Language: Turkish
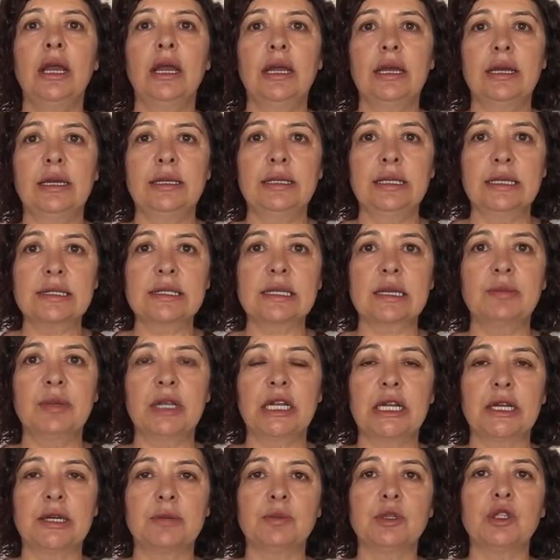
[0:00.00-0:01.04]
e,
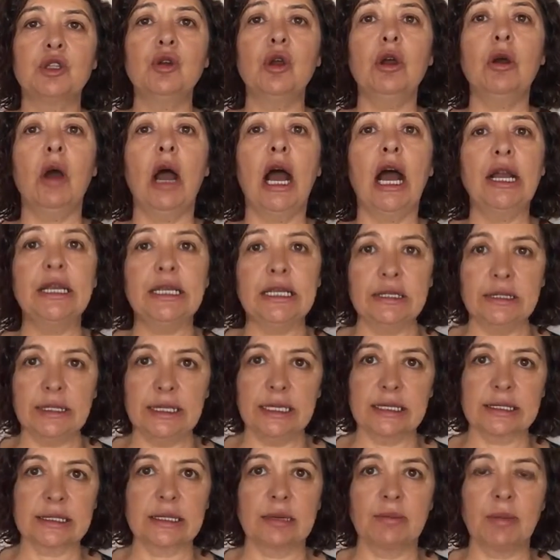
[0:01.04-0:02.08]
yazabilir mi diyor.
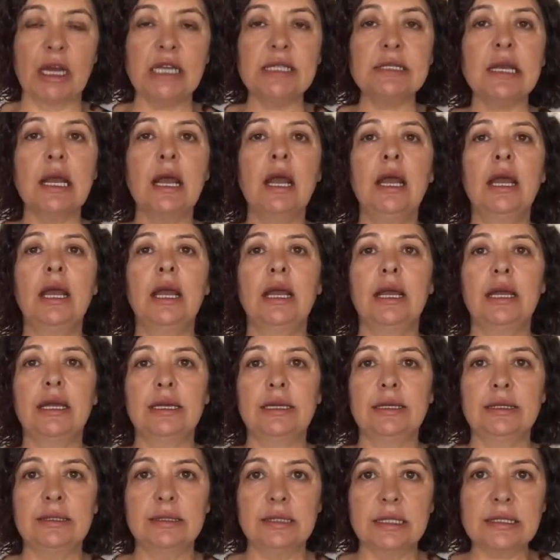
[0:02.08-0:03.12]
Hayır yazamaz.
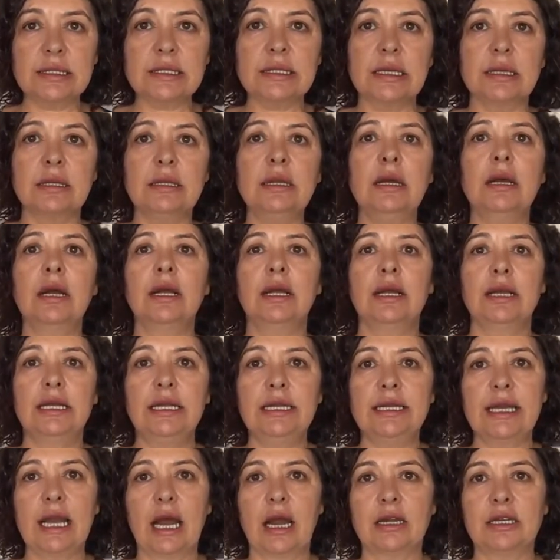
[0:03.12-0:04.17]
E, nasıl
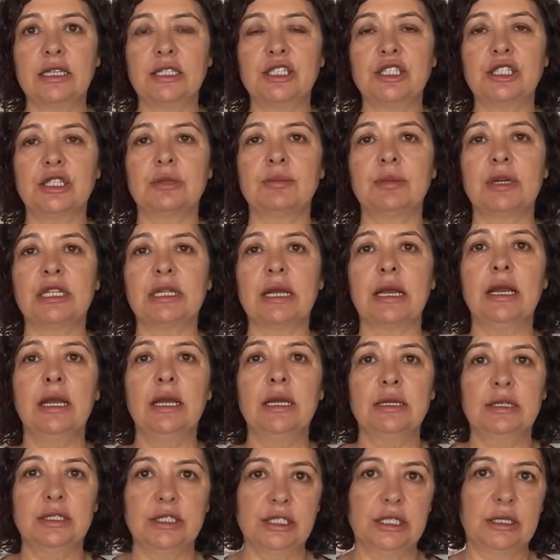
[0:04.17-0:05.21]
ilk yerleştirmede
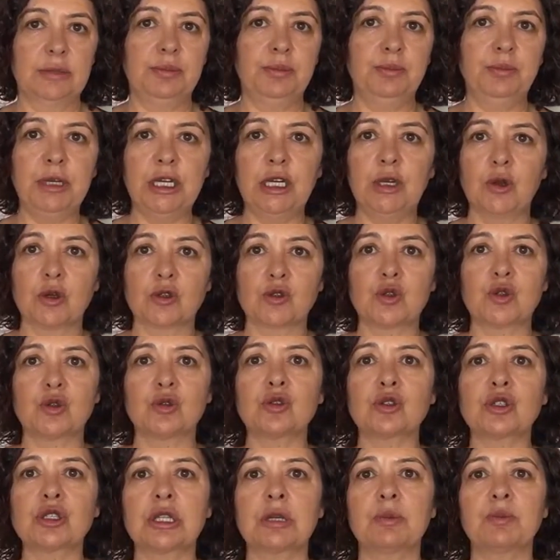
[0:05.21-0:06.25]
işte
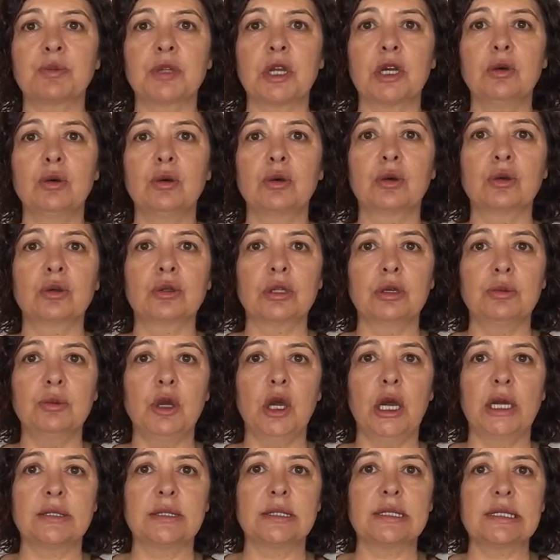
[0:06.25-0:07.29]
biliyorsunuz tıpta, hukukta,
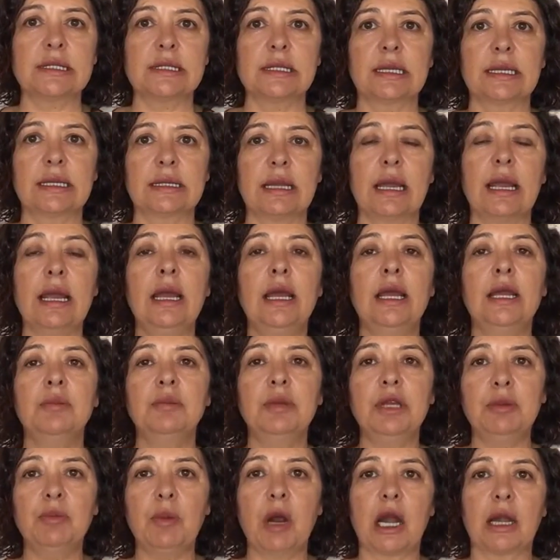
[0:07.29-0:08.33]
mühendislikte,
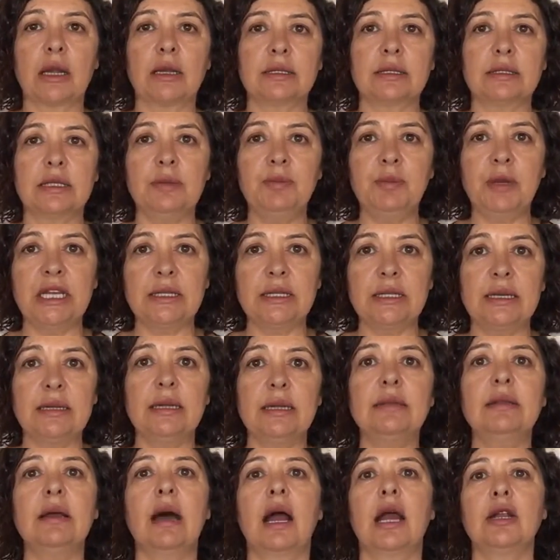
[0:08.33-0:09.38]
mimarlıkta,
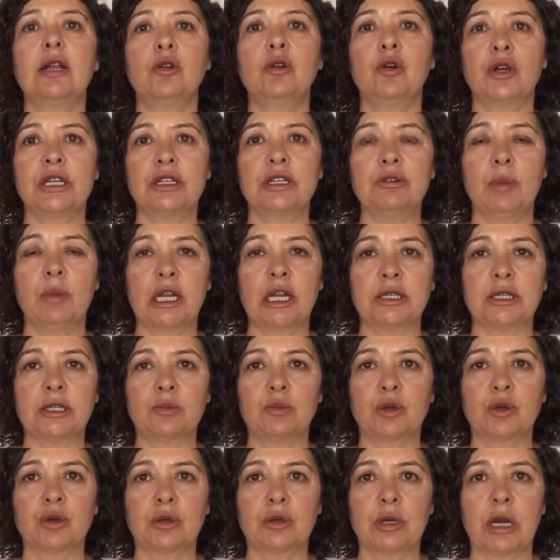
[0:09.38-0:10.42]
PDR dahil
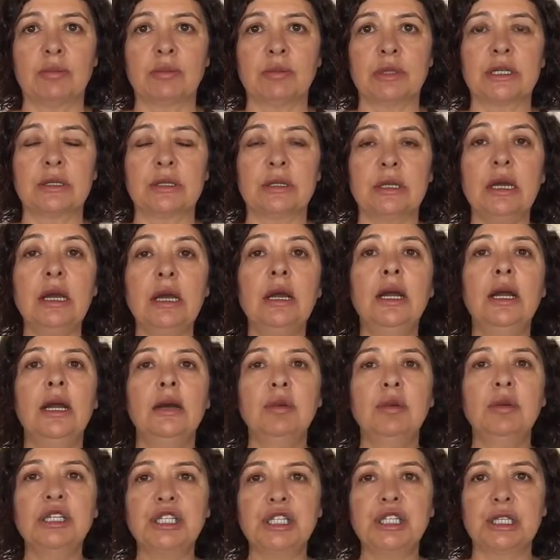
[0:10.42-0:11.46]
öğretmenlik programlarında
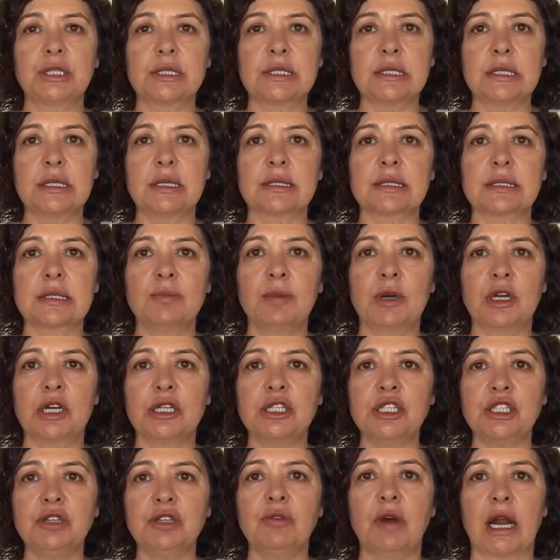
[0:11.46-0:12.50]
başarı sırası
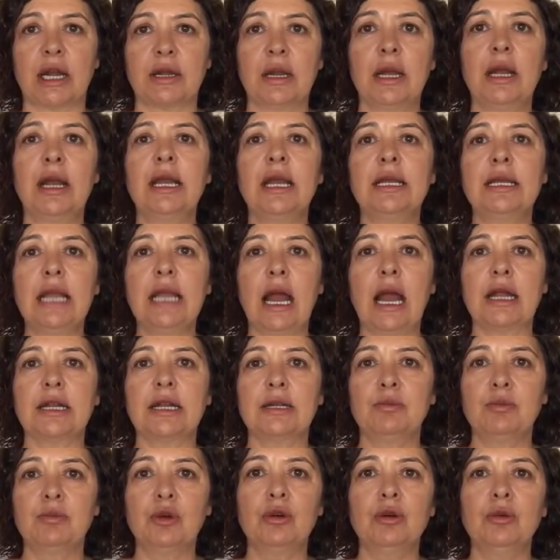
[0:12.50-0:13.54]
barajı var.
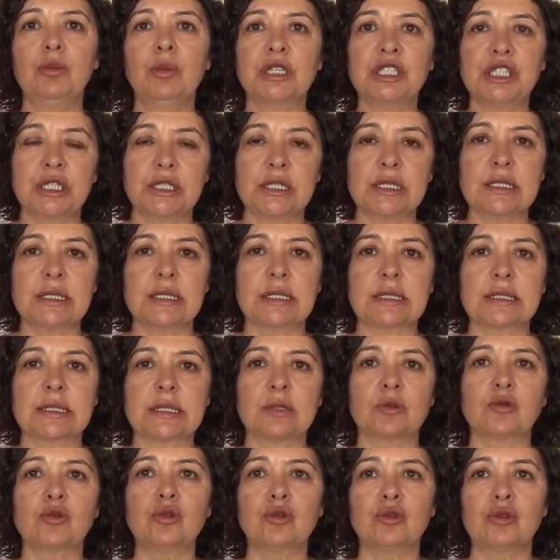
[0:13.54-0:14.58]
Yani bu başarı
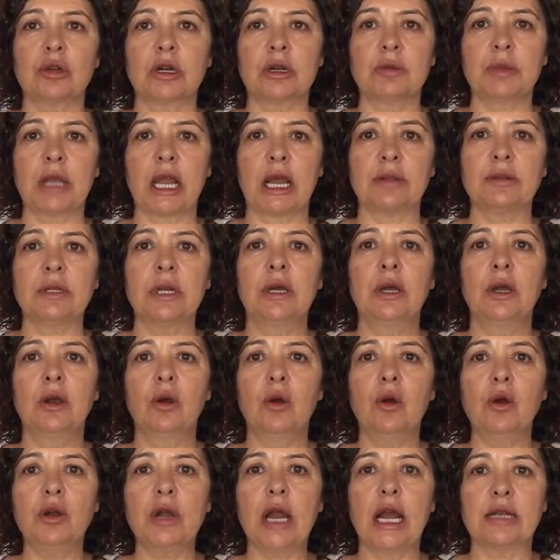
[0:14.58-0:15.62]
sırasını tutturamayan
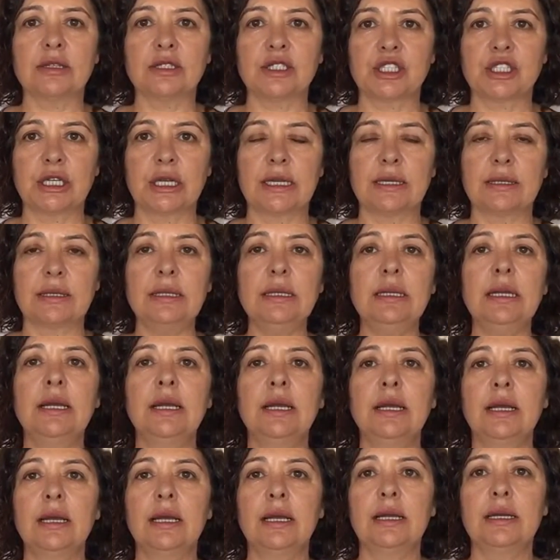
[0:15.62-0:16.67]
öğrencilerin
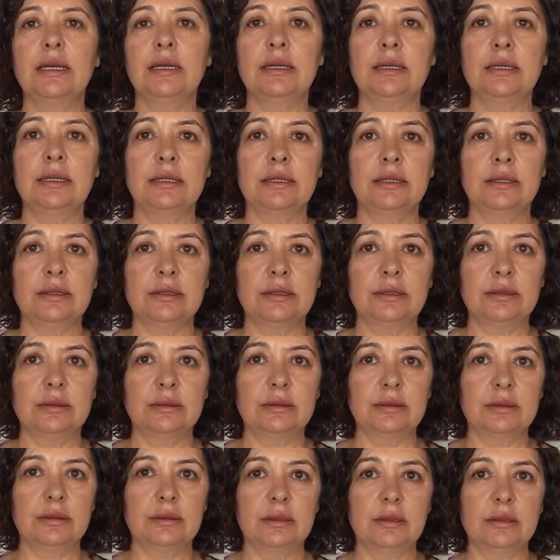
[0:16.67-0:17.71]
e,
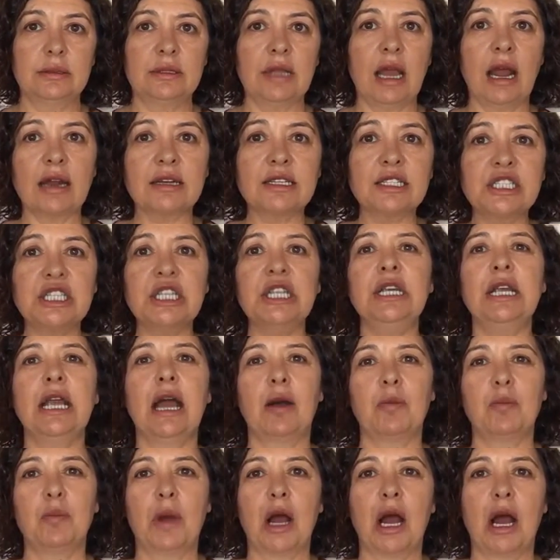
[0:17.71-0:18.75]
tercih
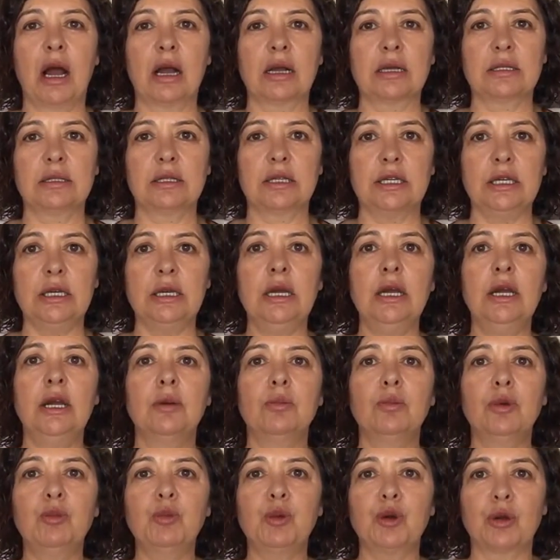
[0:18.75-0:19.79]
yapma hakları
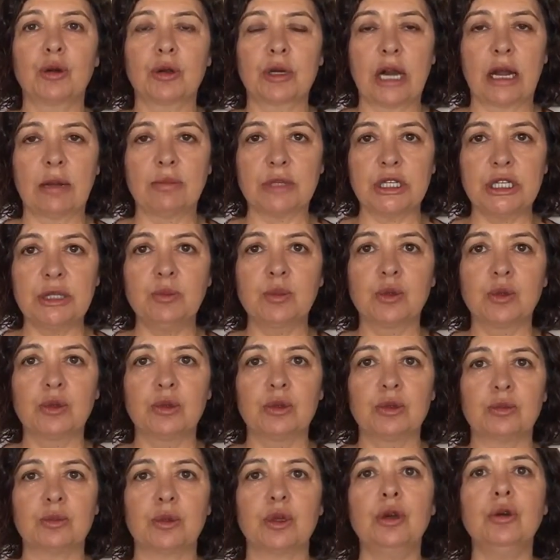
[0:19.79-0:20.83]
bu programları
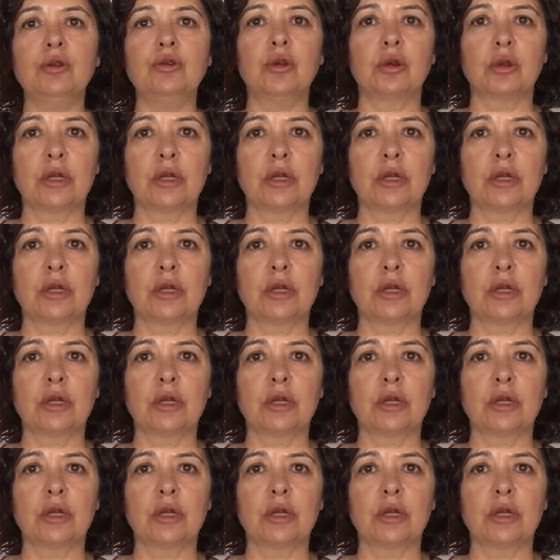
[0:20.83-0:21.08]
bulunmuyor.